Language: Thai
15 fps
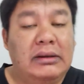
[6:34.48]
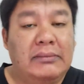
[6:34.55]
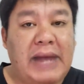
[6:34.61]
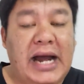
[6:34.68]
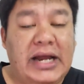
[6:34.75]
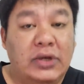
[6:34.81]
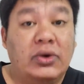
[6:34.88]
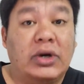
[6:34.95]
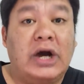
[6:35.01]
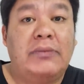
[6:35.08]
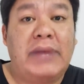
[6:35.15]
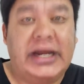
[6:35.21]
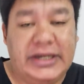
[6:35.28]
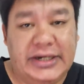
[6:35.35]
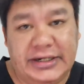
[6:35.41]
พายุเข้า
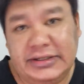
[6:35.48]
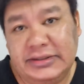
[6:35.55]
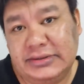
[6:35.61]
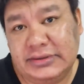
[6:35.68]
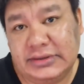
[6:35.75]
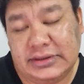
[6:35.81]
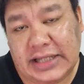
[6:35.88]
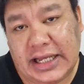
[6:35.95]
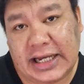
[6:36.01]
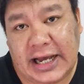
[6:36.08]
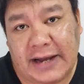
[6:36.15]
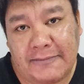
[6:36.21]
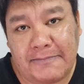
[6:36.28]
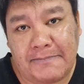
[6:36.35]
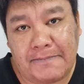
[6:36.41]
มาเยอะนะค
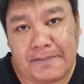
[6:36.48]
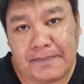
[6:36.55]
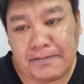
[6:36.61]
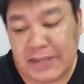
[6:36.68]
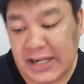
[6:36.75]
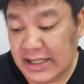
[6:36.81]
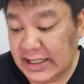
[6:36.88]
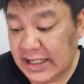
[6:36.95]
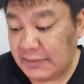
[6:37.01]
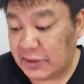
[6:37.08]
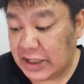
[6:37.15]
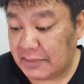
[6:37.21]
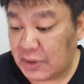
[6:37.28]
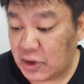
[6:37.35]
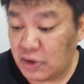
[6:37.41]
รับ ปีนี้พ
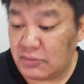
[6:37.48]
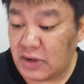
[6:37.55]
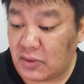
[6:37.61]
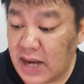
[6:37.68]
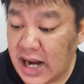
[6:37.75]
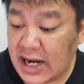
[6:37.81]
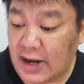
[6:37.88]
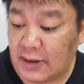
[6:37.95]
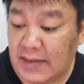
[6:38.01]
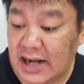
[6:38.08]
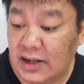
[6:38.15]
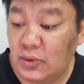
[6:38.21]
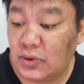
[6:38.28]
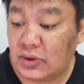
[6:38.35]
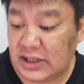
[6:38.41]
ลเอกประยุทธ์บอกว่าเข้ามา
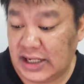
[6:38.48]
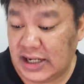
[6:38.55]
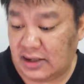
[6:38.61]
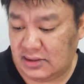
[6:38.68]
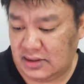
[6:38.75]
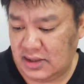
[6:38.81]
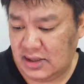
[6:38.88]
ลูกเดียว